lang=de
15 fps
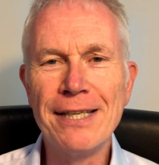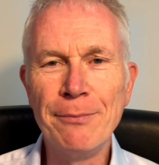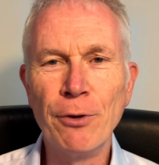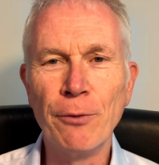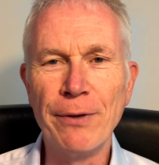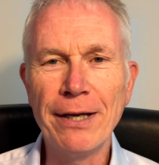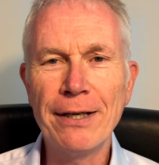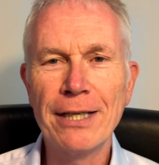im
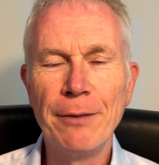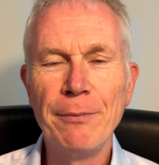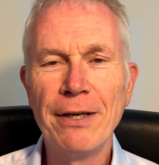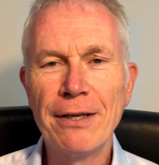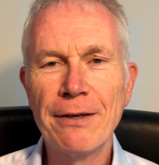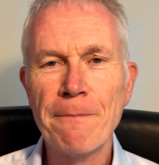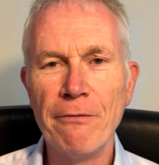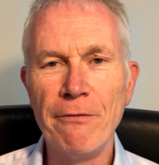Objekt,
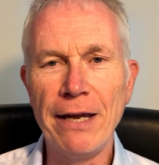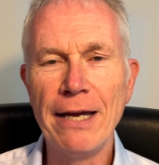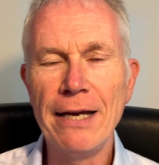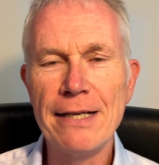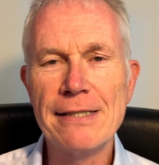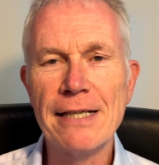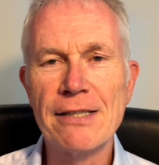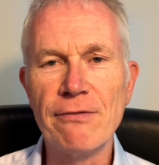nämlich wer
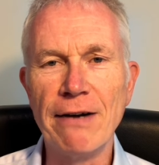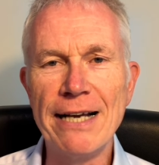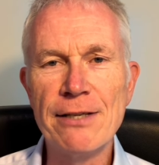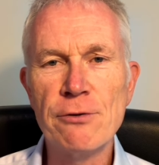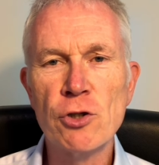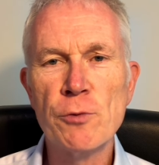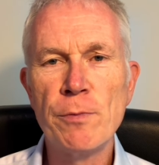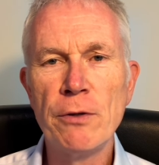ist jetzt
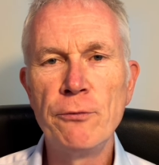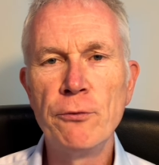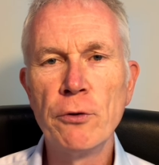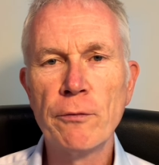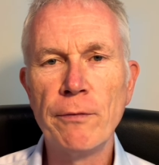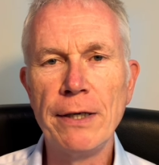weisungsbefugt,